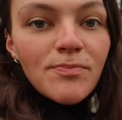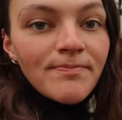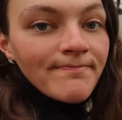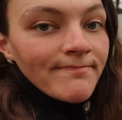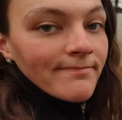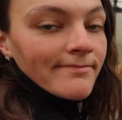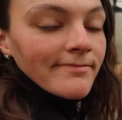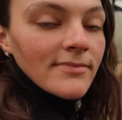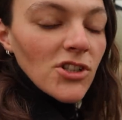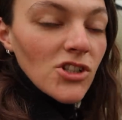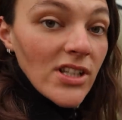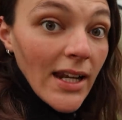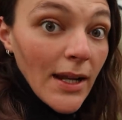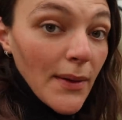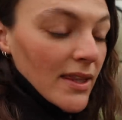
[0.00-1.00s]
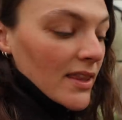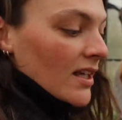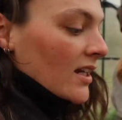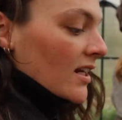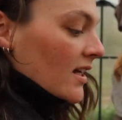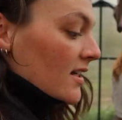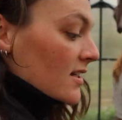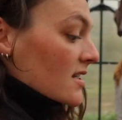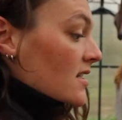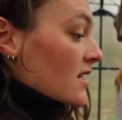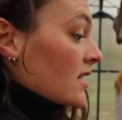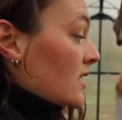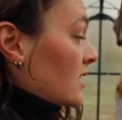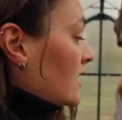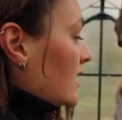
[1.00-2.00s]
mm, los calabacines
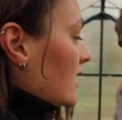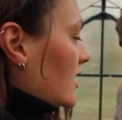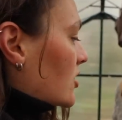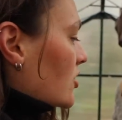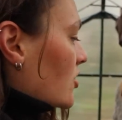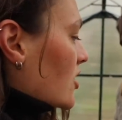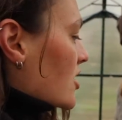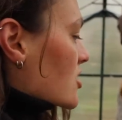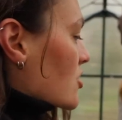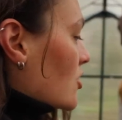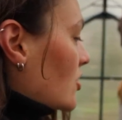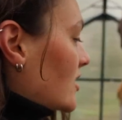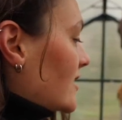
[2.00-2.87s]
y todo eso,